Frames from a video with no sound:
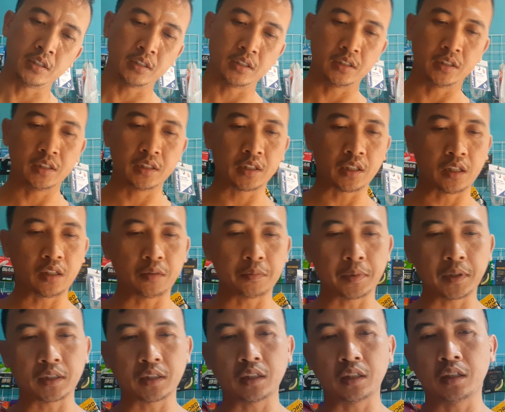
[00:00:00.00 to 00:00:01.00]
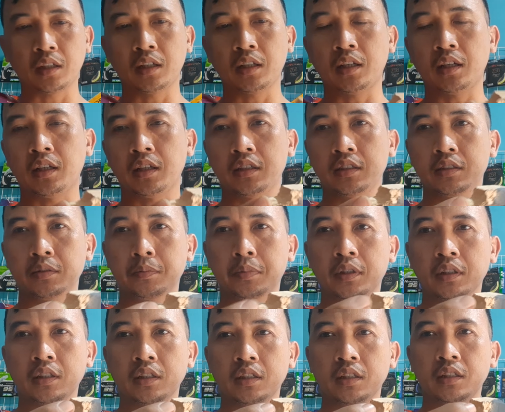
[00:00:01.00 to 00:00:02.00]
ini kalau patah
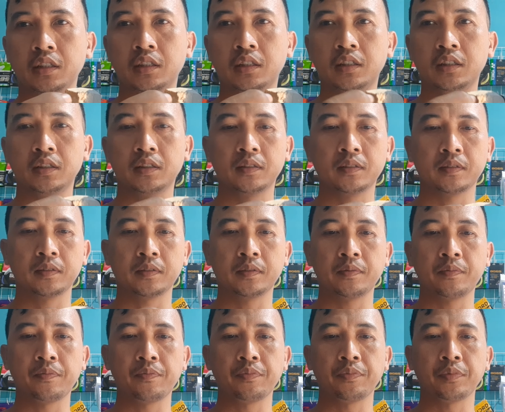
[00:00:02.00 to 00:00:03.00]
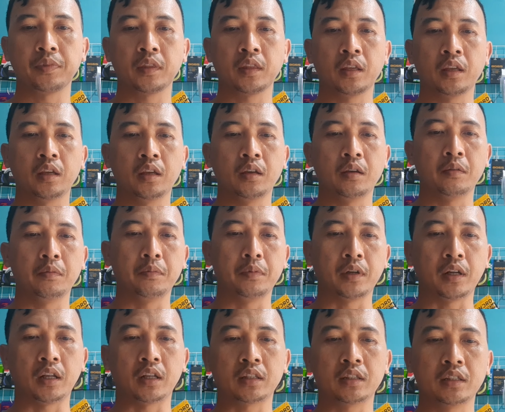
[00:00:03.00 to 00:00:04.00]
seperti ini nih
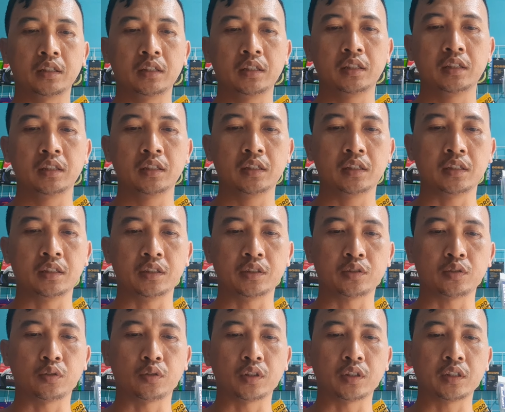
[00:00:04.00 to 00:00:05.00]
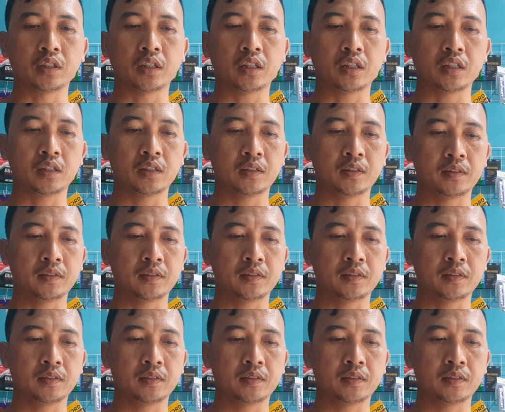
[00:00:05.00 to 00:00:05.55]
berarti ini historinya